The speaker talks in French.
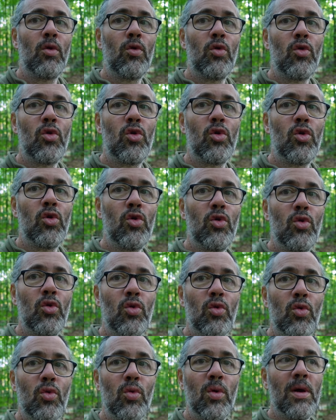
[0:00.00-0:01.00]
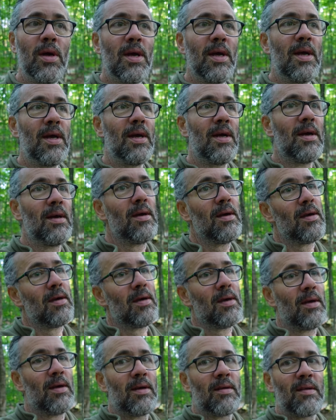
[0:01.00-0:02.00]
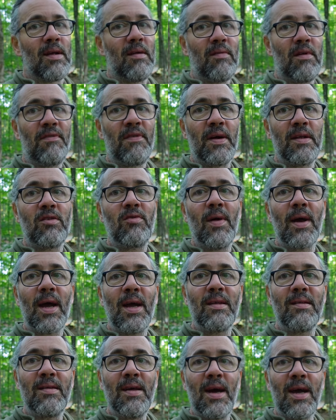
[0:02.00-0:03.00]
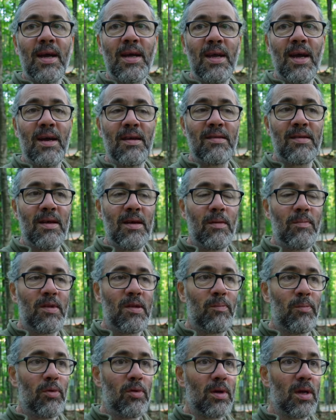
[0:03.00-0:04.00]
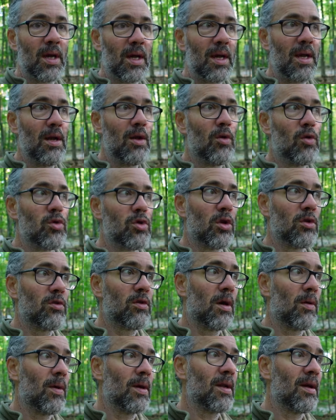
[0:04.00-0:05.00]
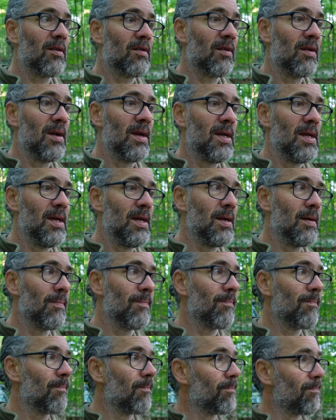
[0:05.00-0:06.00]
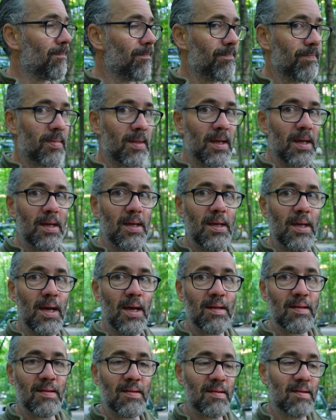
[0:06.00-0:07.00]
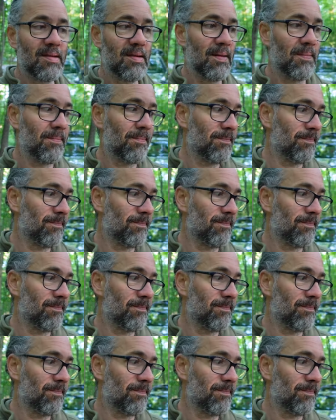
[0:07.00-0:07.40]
Oh, oh, Ça va faire différent d'hier. Hier, c'était un petit peu gris. Là, aujourd'hui, ça va être ensoleillé. Yes.